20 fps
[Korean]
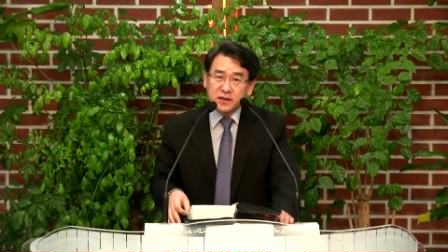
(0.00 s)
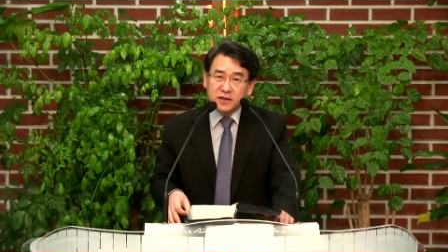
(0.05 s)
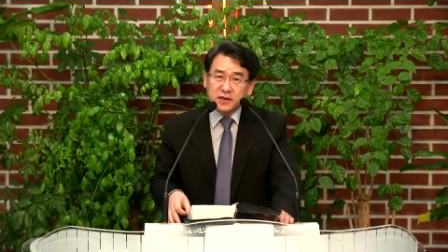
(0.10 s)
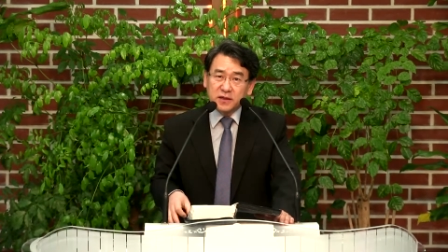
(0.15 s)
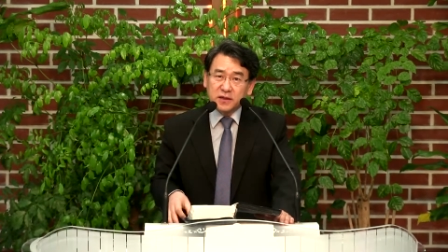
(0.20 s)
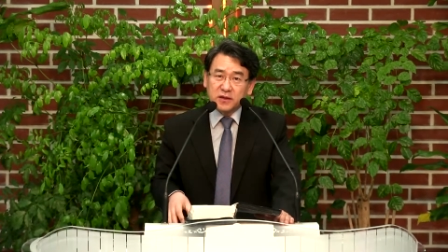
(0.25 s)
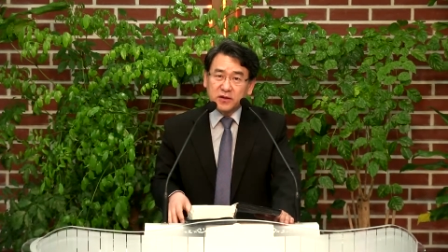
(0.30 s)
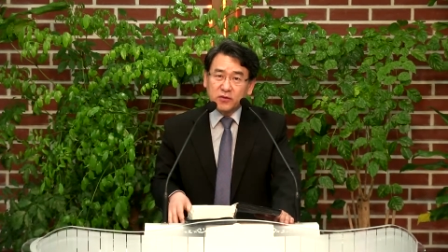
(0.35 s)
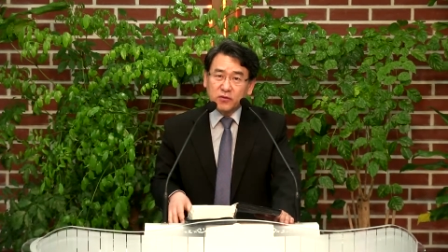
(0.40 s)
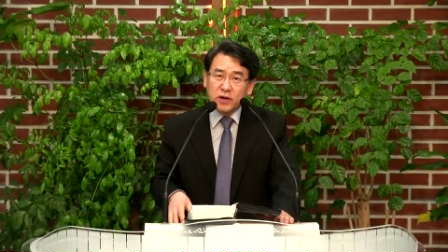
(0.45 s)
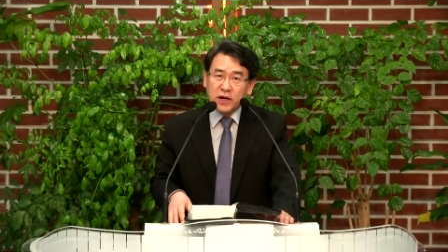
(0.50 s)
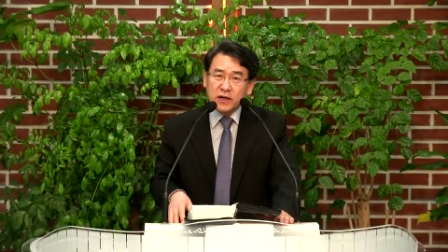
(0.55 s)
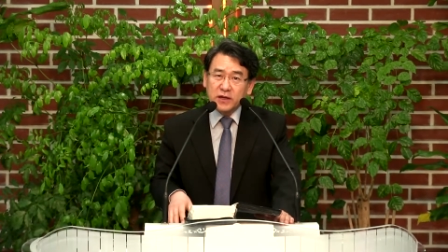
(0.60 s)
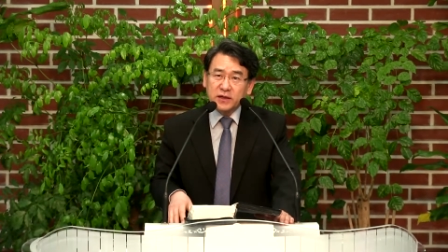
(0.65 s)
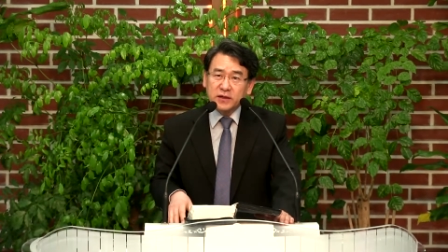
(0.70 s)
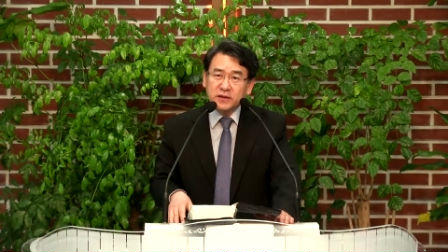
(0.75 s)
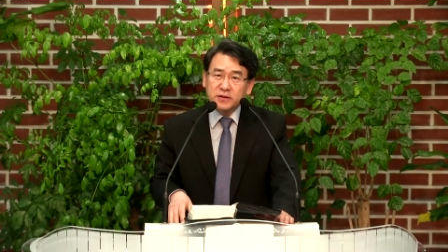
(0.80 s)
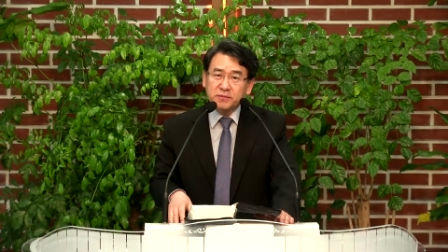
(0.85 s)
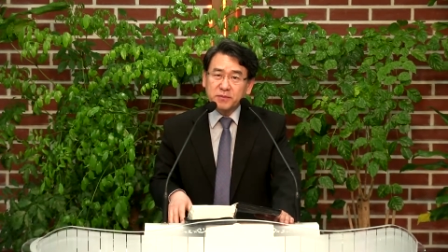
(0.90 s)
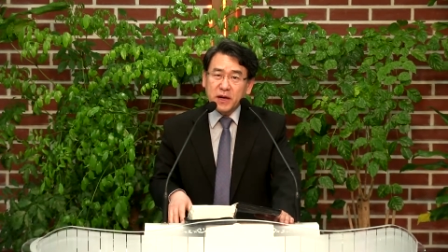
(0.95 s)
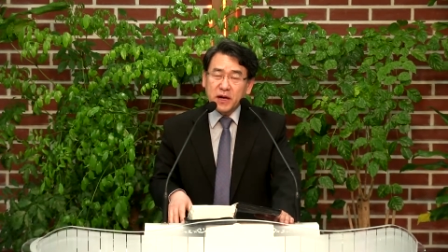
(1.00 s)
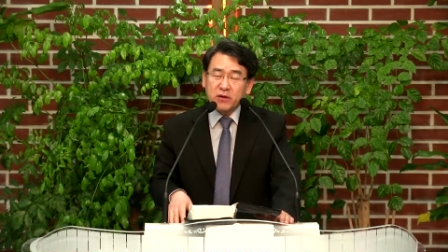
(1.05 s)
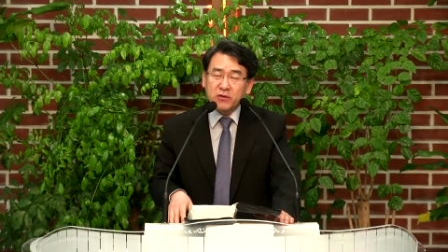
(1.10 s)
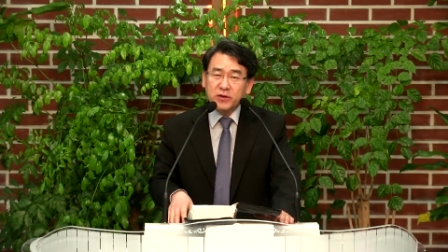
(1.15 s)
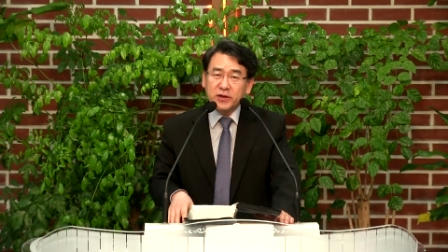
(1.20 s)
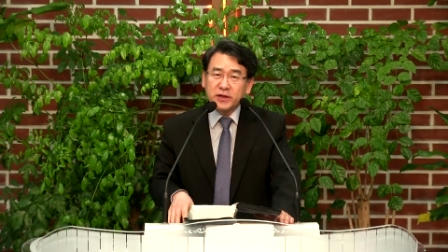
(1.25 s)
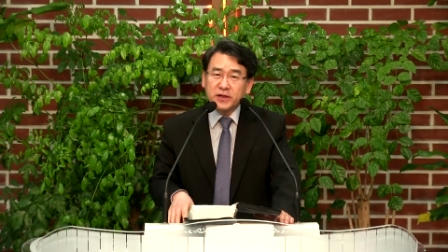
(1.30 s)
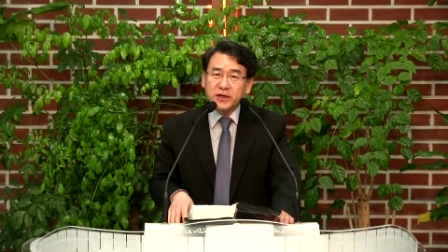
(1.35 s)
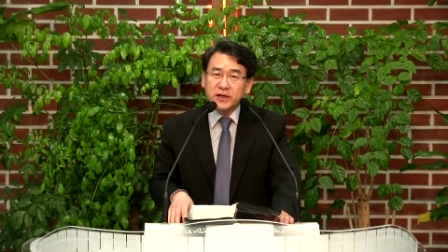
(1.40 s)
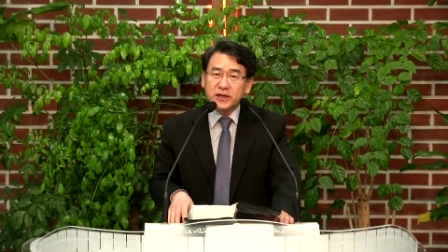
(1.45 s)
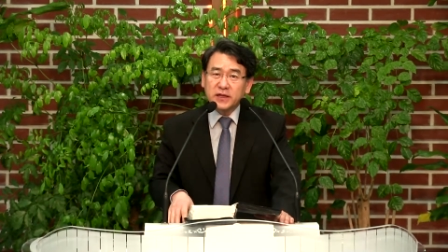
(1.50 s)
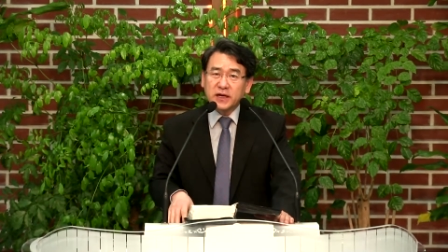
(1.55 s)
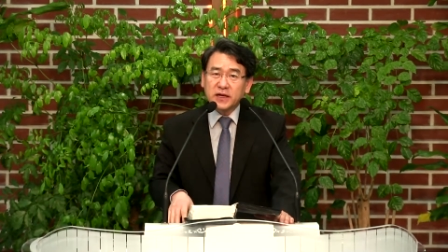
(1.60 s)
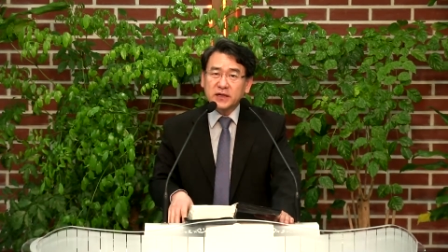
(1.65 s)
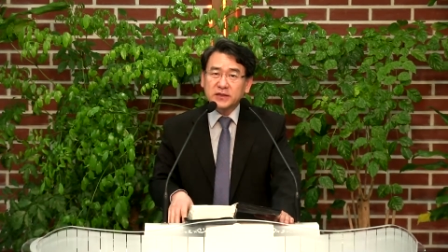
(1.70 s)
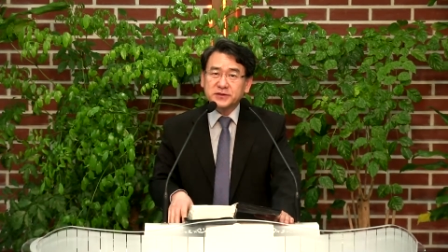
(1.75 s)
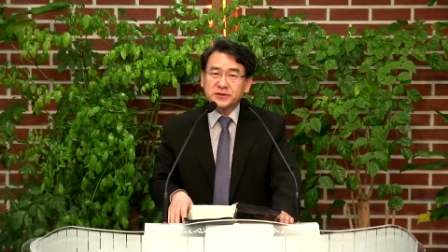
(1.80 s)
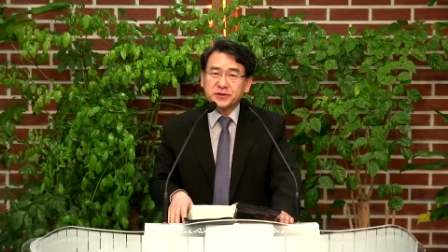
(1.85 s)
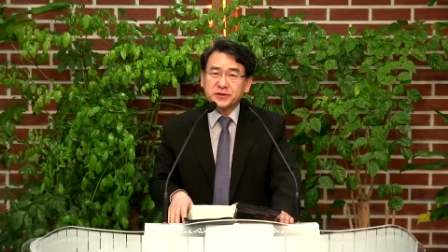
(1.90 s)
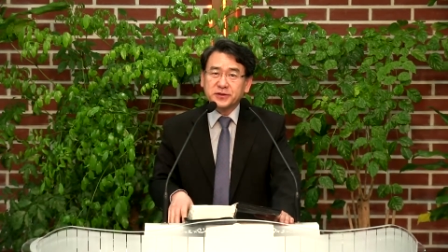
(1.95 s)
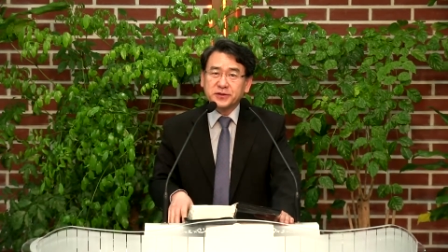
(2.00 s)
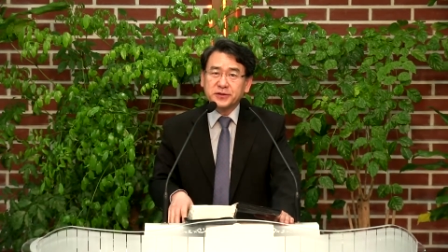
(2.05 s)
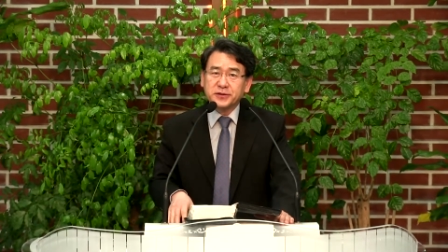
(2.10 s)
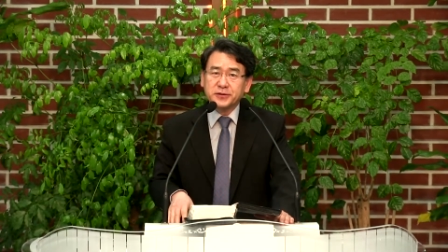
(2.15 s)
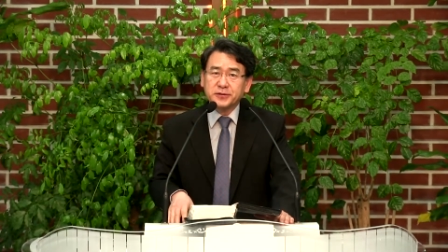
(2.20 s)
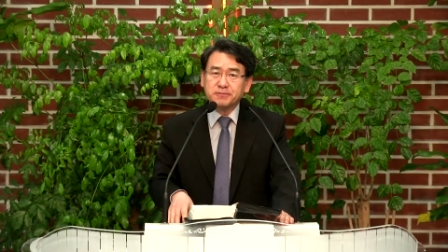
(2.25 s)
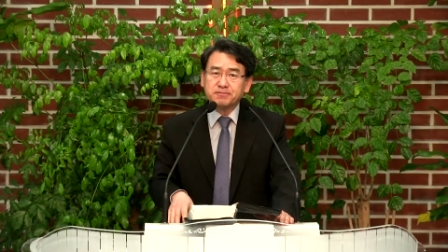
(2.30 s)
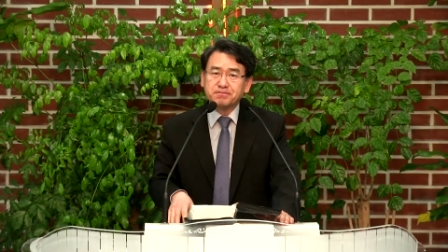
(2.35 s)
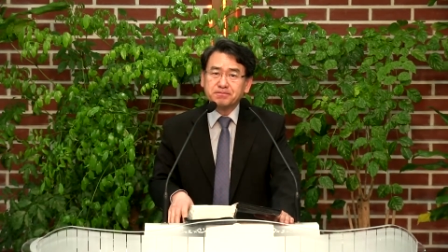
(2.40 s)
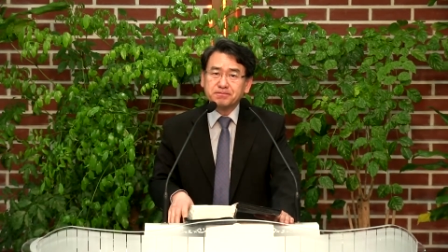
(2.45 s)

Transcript: 어, 왕 바로에게 나가서